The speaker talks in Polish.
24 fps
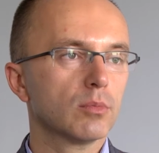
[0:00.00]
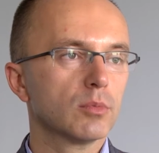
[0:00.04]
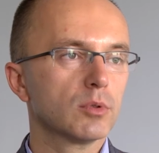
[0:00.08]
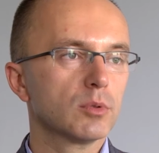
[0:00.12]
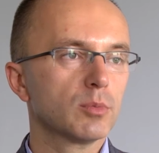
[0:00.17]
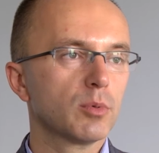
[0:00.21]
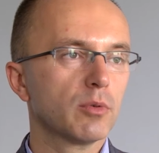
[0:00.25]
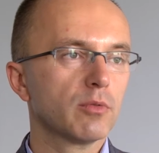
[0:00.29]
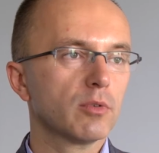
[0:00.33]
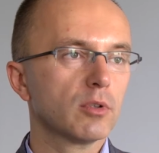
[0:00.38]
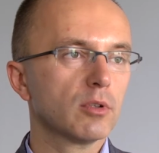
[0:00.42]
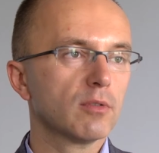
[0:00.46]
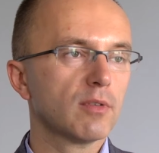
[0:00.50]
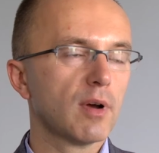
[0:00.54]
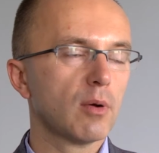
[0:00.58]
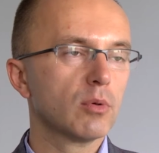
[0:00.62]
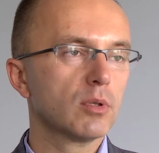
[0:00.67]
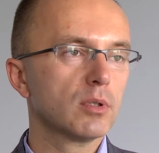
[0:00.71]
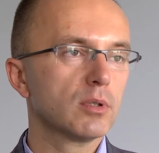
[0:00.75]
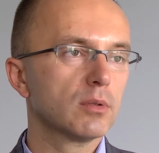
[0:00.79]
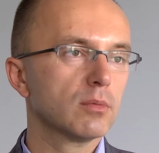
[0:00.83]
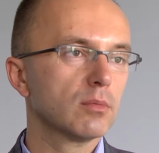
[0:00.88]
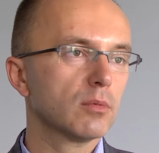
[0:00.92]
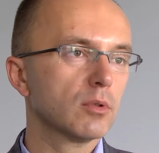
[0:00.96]

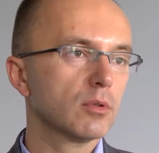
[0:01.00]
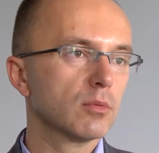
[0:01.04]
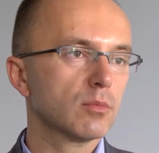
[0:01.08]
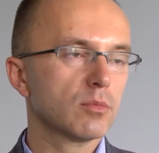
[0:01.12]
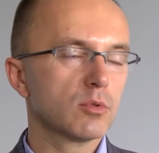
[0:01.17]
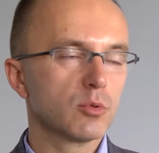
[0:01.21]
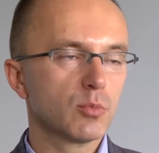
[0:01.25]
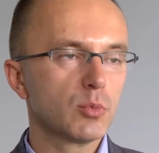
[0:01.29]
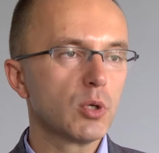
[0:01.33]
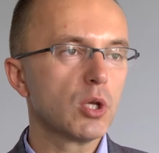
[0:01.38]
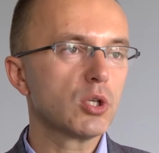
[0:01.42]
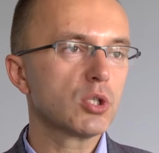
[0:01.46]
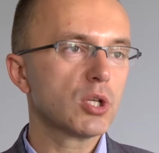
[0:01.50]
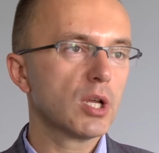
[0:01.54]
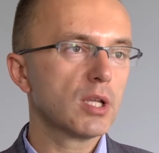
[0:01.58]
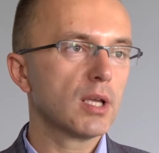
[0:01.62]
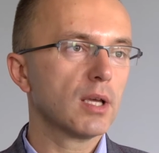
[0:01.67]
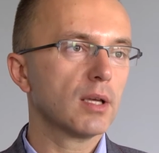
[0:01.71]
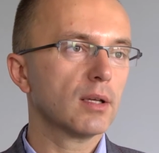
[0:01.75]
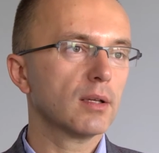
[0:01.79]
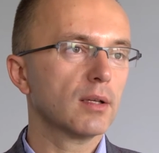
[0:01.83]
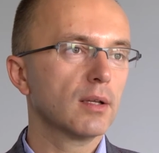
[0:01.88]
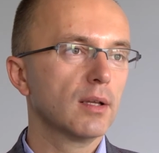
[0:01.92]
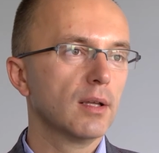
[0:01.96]
spowodowały no,
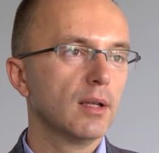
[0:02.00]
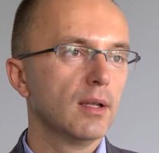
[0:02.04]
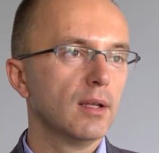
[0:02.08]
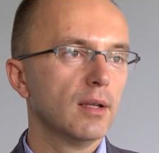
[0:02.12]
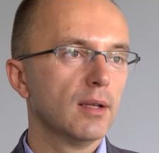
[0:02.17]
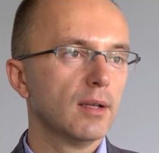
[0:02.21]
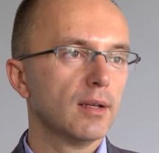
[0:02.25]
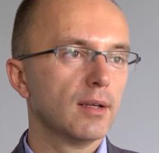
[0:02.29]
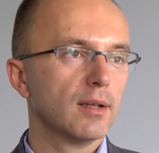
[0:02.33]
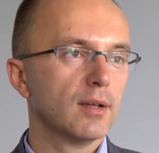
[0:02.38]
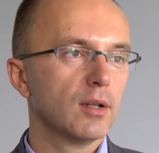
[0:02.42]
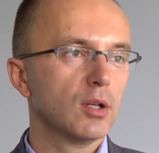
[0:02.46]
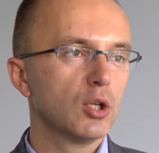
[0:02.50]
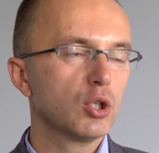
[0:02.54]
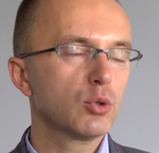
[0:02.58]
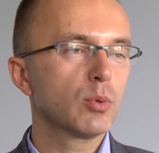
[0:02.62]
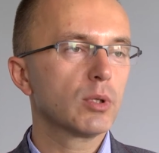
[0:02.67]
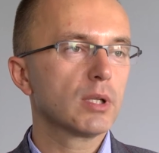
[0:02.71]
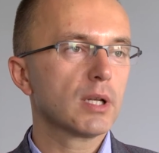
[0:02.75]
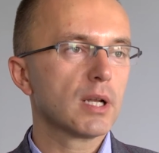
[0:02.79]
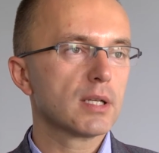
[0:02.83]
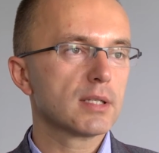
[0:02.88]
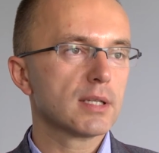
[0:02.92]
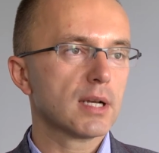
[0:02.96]
zmniejszenie
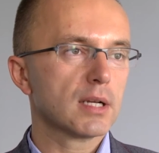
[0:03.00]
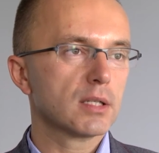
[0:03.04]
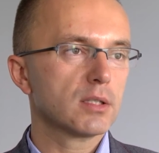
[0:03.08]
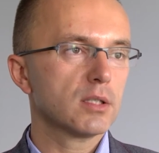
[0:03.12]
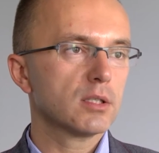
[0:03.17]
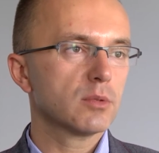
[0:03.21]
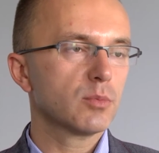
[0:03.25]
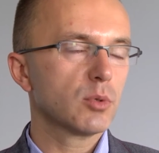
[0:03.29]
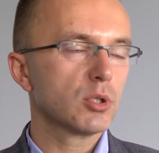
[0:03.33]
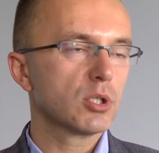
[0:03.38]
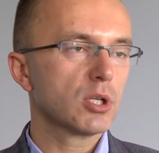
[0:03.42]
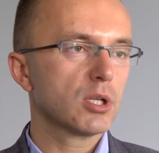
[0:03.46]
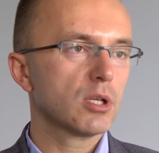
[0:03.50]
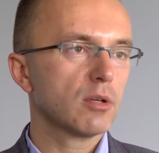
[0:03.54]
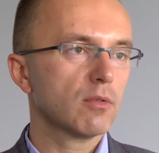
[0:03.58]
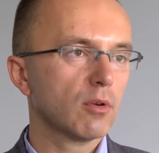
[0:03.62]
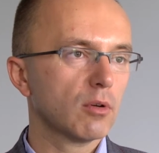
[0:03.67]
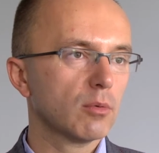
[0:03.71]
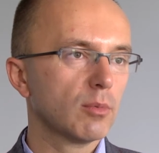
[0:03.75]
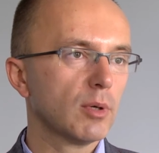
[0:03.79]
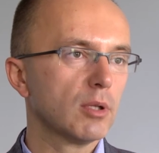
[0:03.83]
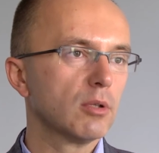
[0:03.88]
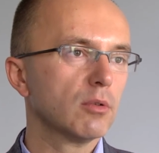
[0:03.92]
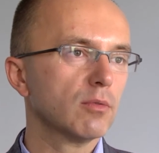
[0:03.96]
liczby transakcji, zmniejszenie
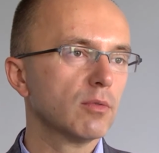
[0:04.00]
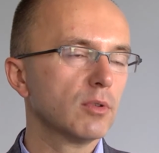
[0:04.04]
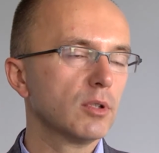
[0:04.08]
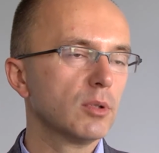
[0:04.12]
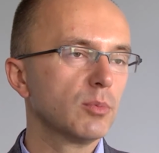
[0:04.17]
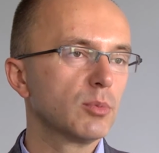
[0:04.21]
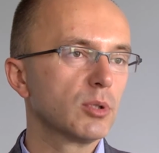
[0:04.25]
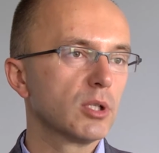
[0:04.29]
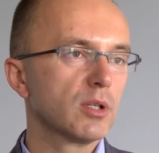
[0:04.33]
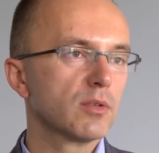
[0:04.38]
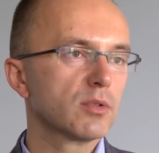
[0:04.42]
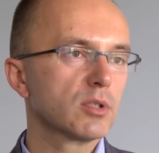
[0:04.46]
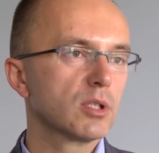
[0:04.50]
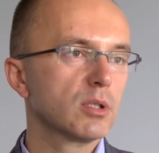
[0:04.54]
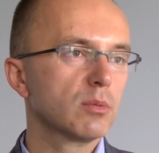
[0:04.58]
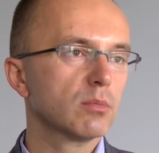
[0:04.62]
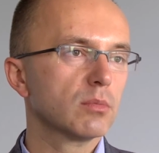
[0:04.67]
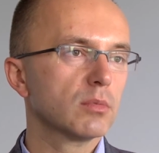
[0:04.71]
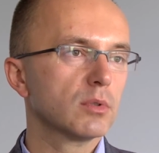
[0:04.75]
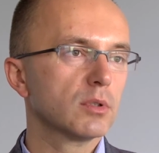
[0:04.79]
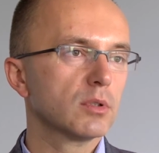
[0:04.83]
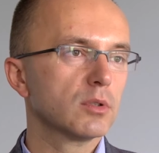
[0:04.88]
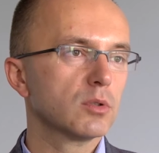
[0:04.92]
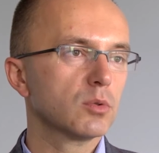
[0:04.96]
wolumenów i przede
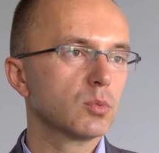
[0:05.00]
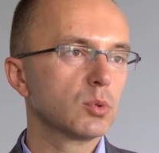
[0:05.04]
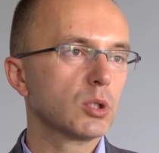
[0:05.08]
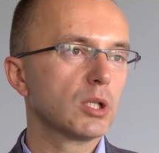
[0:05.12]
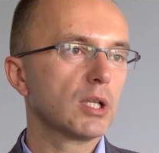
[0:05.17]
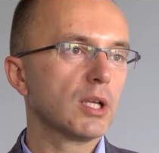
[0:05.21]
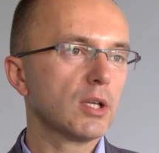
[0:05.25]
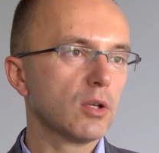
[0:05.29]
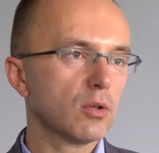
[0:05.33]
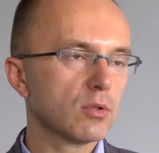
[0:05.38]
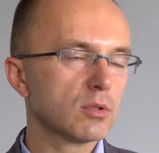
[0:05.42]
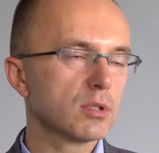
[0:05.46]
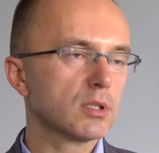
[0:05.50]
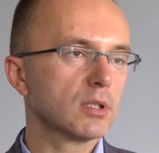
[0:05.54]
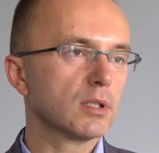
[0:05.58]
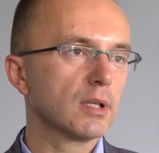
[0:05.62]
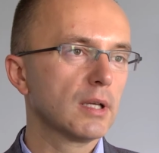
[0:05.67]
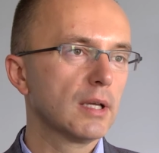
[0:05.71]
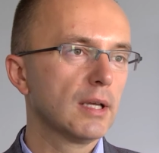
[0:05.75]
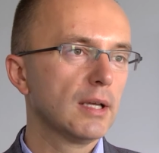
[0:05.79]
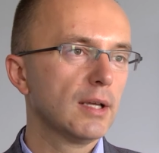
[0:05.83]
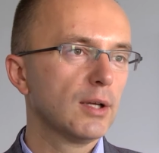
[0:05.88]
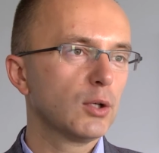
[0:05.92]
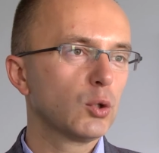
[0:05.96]
wszystkim sprzedający,
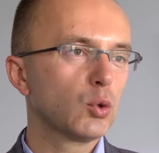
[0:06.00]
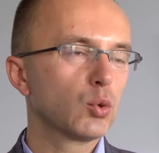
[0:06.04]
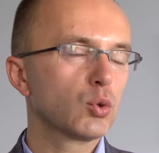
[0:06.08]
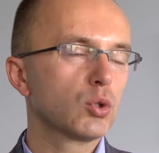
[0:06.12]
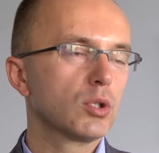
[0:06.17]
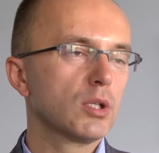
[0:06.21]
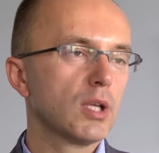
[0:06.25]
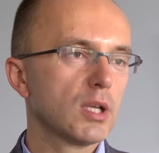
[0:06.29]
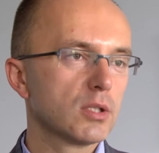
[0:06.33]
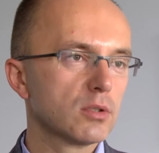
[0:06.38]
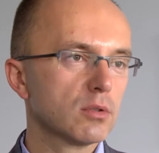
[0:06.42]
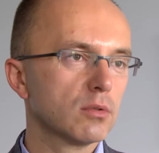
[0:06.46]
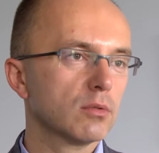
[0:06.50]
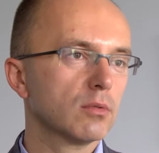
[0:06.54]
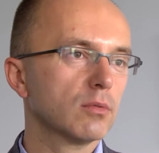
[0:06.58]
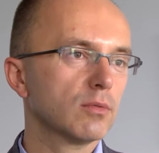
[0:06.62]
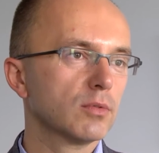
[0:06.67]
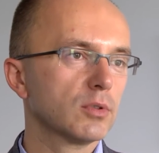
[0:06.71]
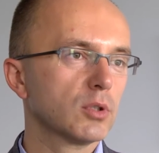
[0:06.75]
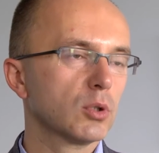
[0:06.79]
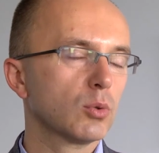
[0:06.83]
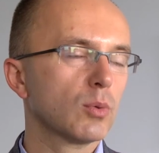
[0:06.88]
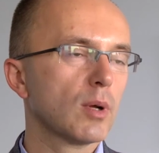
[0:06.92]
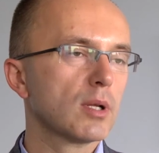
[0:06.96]
którzy nie są
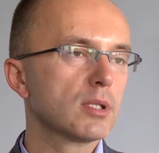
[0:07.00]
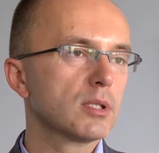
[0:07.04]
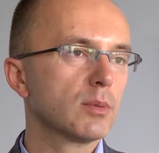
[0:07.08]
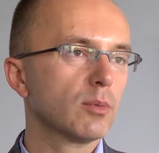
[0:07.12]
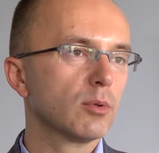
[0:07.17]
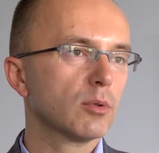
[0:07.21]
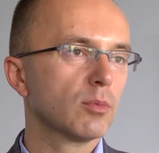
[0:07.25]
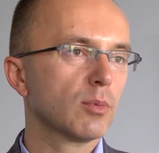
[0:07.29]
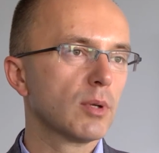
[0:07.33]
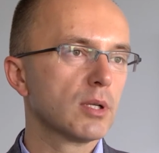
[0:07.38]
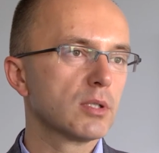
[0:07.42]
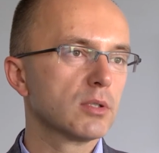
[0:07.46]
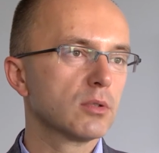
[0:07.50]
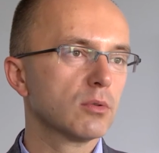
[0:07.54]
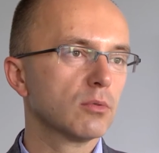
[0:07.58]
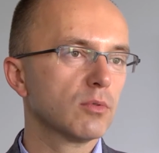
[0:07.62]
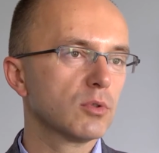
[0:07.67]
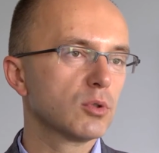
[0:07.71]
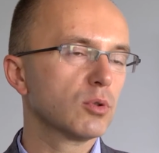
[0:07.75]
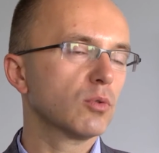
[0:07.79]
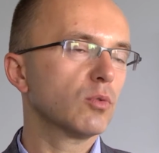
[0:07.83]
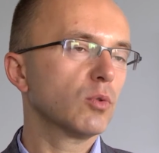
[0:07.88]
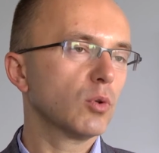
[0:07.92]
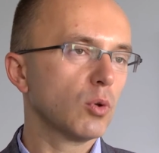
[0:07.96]
w sytuacji pod presją,
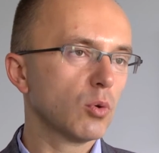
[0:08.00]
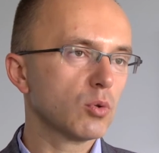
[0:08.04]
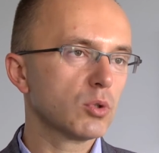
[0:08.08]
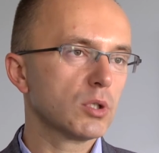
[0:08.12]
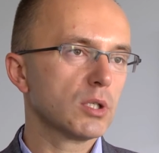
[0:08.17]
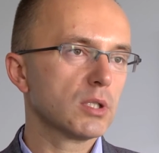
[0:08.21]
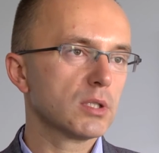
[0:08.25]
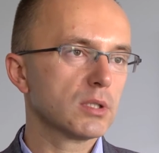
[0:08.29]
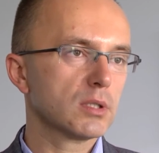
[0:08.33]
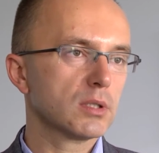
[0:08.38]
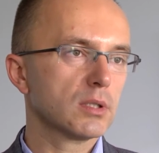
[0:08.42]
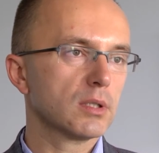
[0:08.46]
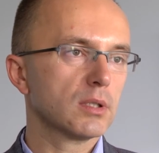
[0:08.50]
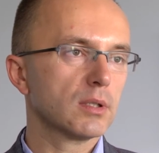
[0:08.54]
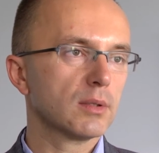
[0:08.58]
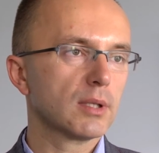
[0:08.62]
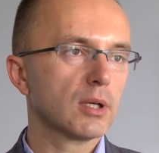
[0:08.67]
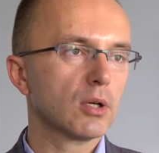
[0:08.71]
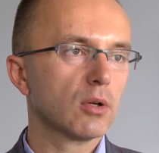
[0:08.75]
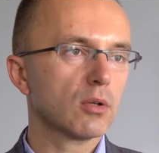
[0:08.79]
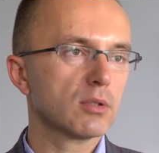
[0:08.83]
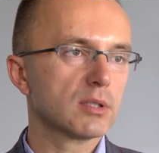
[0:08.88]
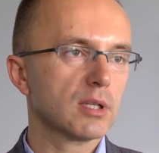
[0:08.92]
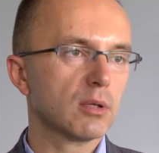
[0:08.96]
wycofują się z
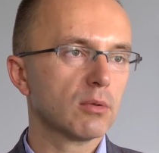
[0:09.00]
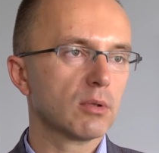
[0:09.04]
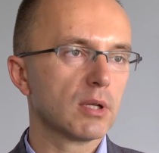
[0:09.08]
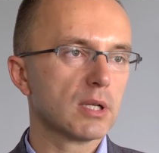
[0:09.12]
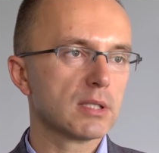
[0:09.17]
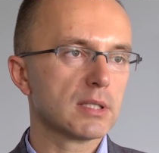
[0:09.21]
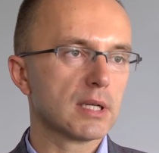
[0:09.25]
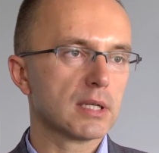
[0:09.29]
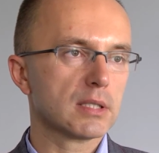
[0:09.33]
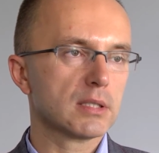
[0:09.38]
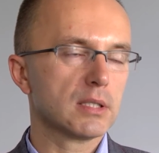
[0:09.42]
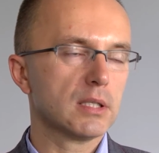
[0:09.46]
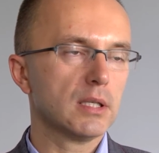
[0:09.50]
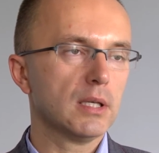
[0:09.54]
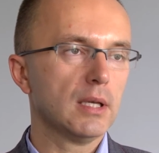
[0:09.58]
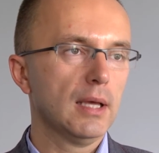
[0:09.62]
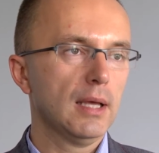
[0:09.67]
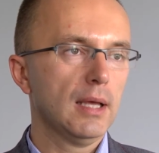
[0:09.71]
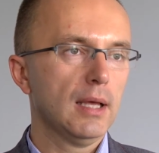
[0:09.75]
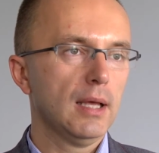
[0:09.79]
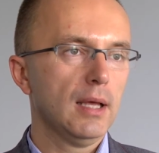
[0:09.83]
tego rodzaju transakcji.